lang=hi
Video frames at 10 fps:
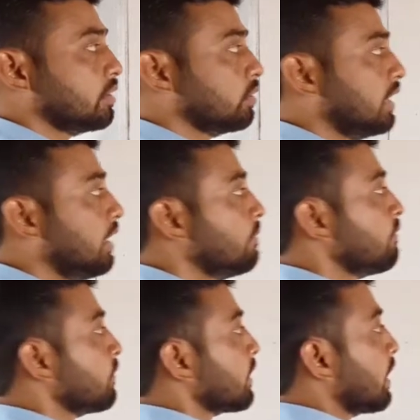ऐसा होता
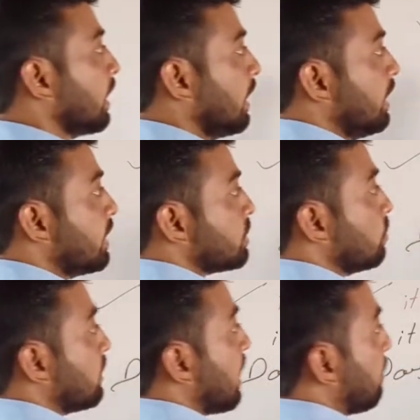इट डज़
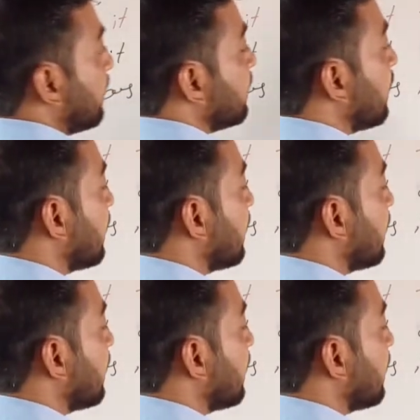नॉट हैपन इन